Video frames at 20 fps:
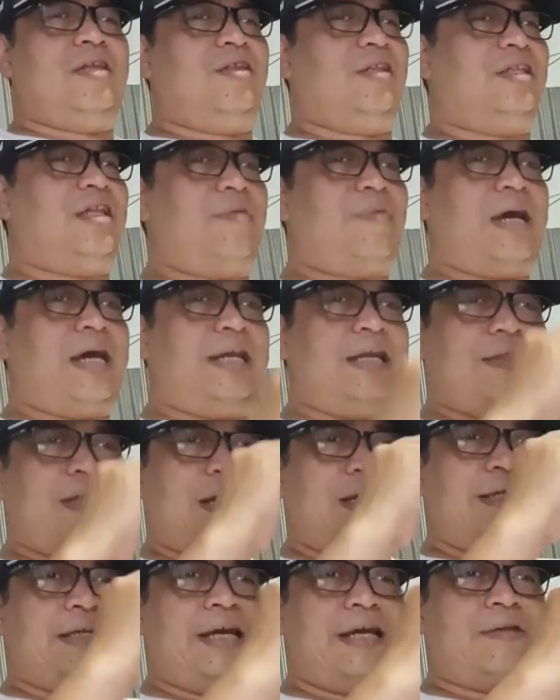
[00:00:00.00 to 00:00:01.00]
Jadi setiap
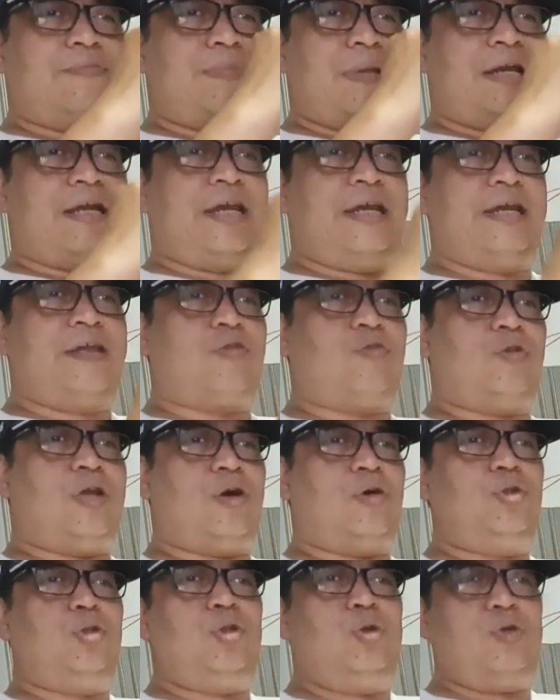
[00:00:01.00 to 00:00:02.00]
hari saya lihat mana yang
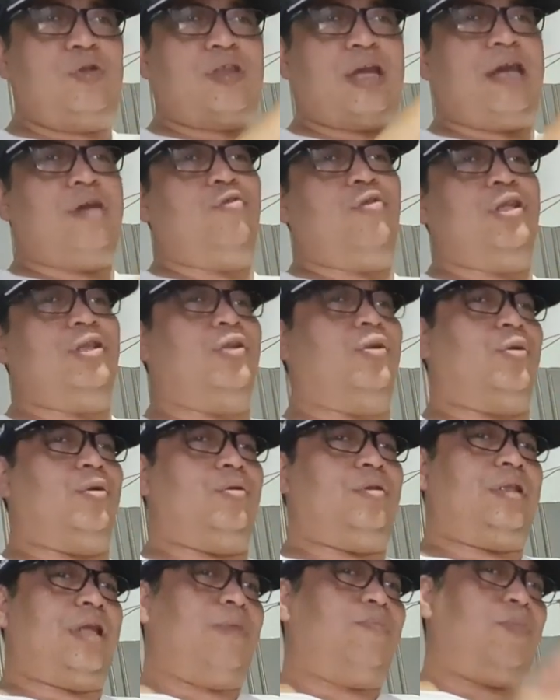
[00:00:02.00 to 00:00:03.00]
sudah untung, saya
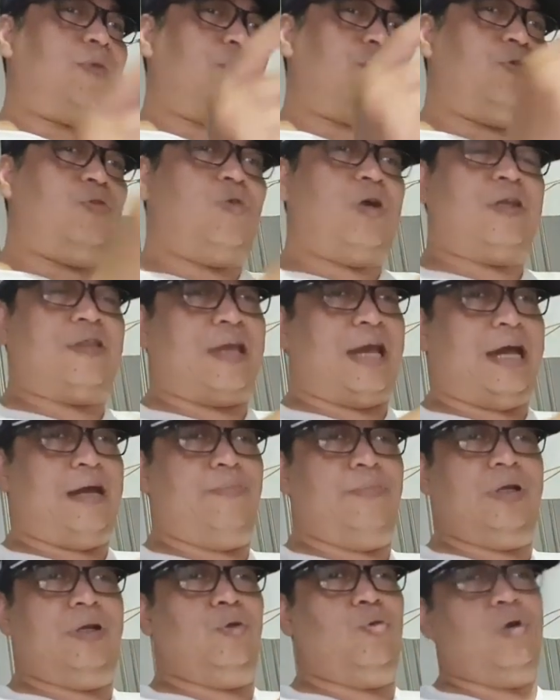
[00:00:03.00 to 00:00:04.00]
withdraw. T plus 2
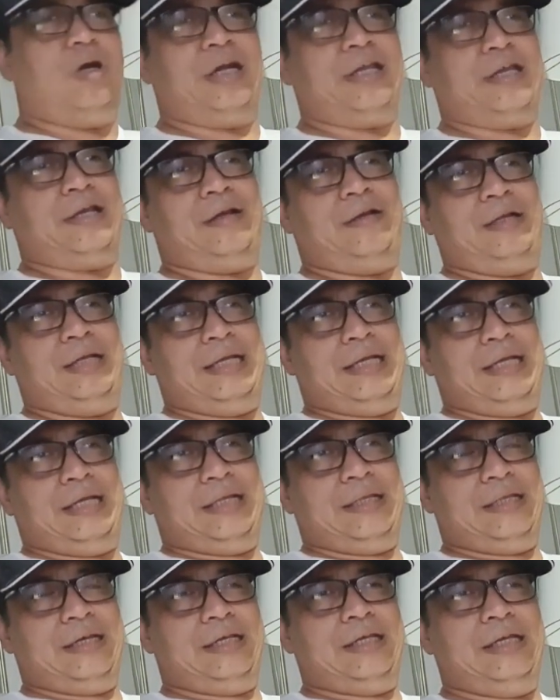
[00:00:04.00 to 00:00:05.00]
saya ambil uangnya.
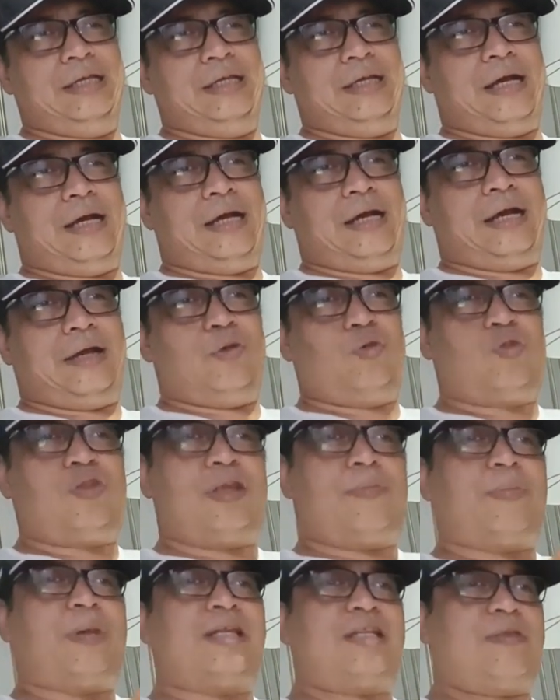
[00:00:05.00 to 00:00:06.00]
Jadi
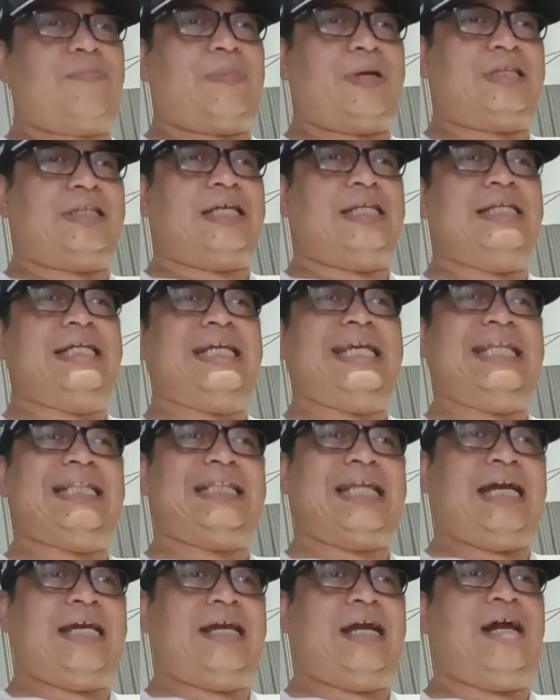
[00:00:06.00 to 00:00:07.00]
harus cepat-cepatan
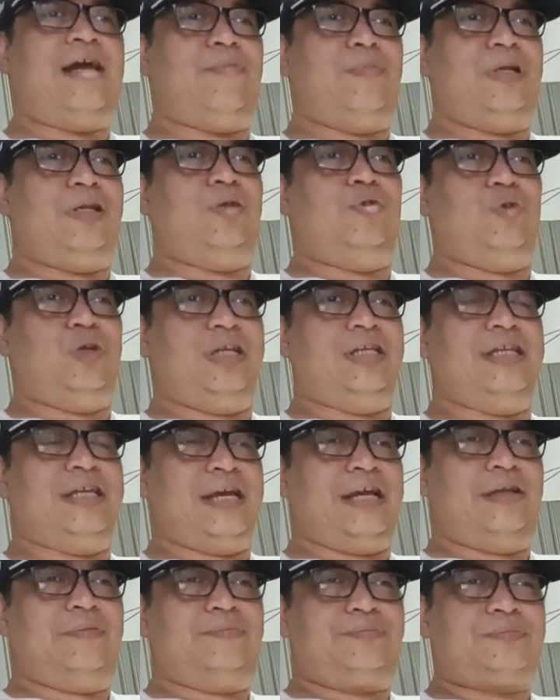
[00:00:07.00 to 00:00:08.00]
kita yang ambil
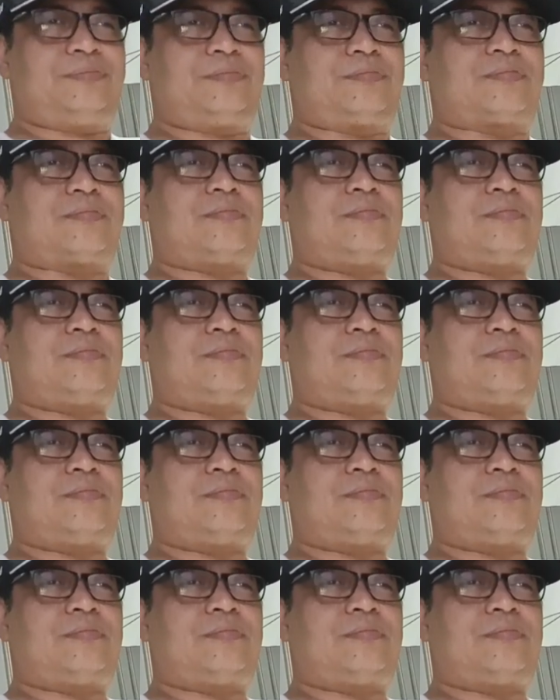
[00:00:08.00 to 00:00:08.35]
duitnya,